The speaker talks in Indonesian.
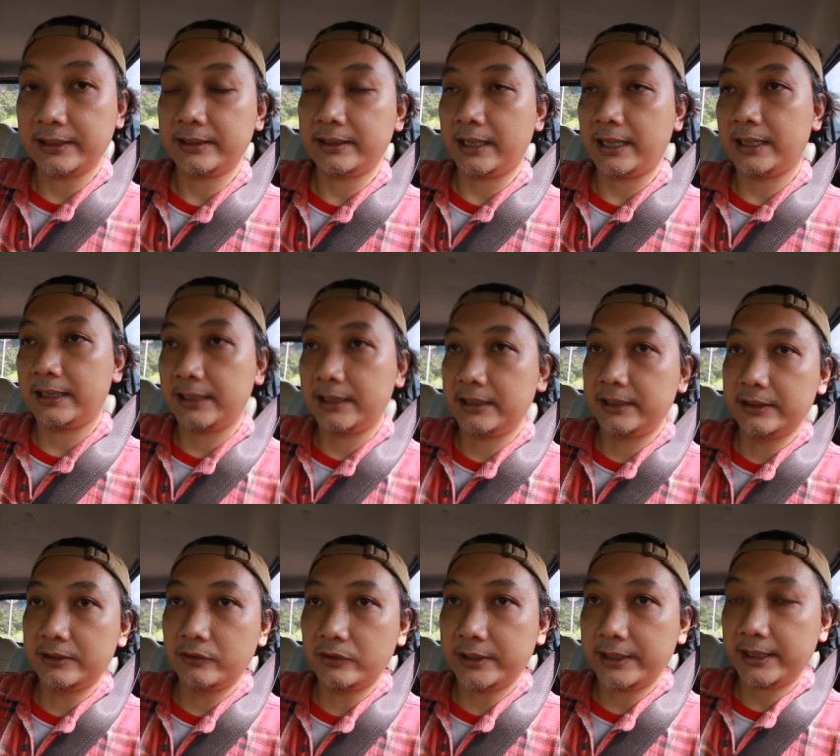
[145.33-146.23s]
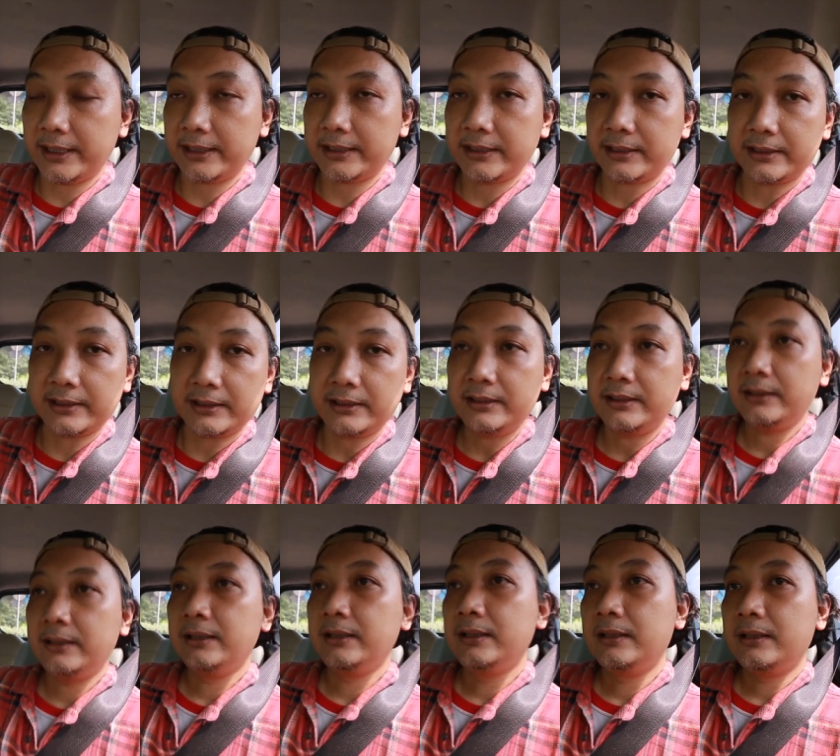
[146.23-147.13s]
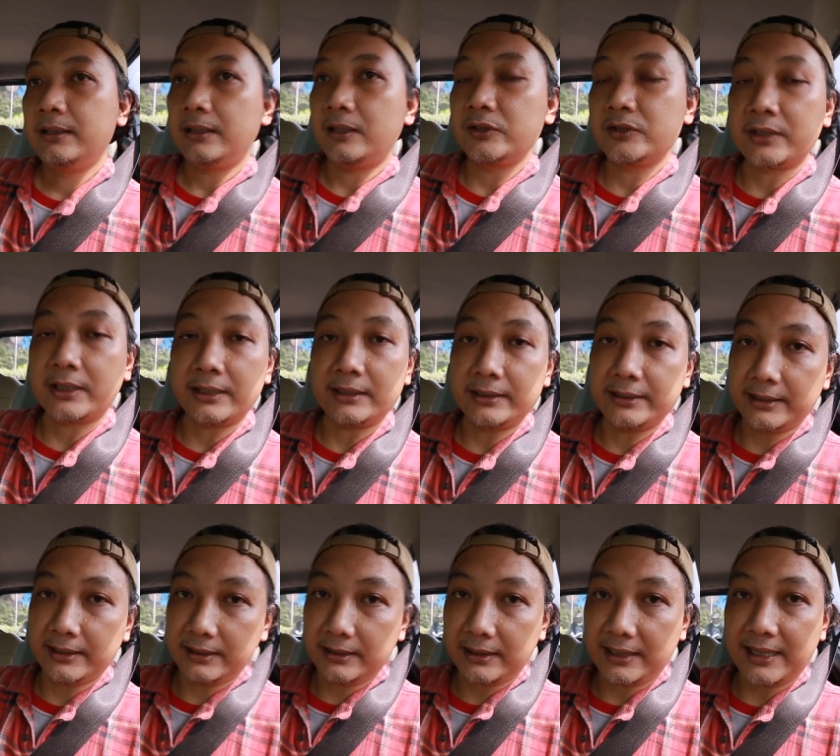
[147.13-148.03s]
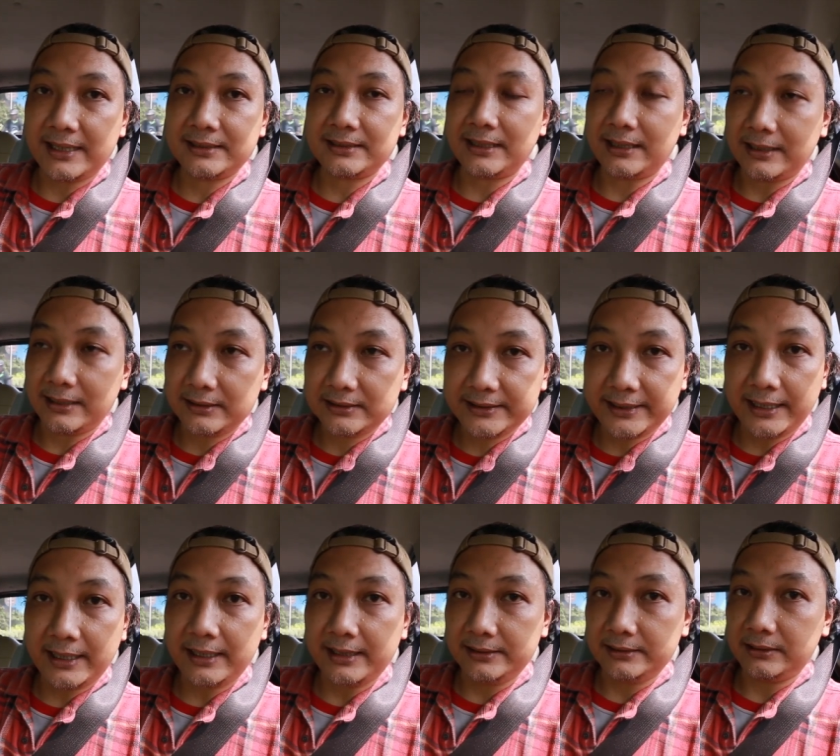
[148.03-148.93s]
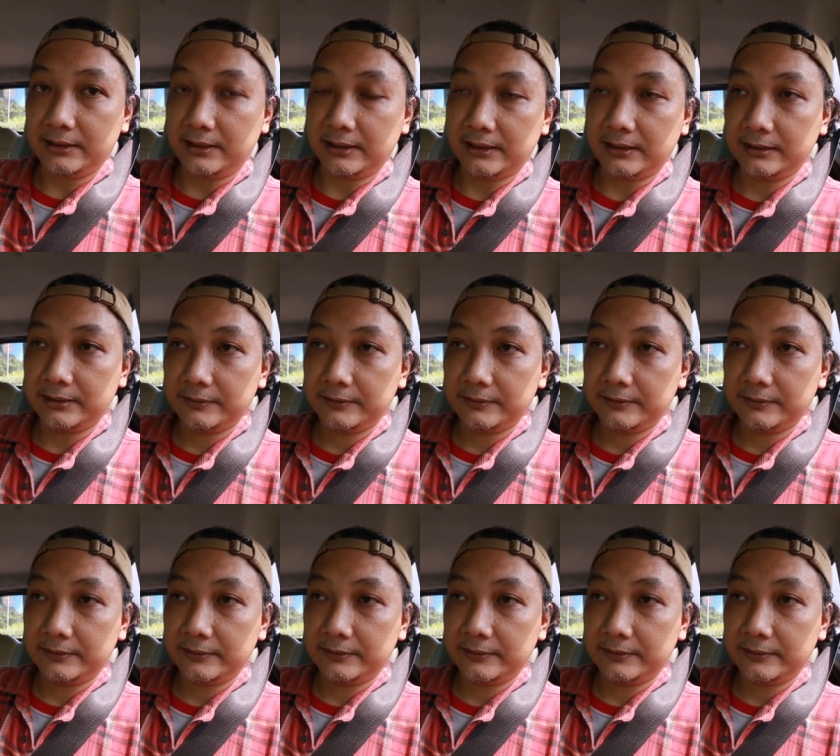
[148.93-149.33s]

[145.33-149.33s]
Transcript: Yang ada di dunia hanya di Australia, CASA, CASA.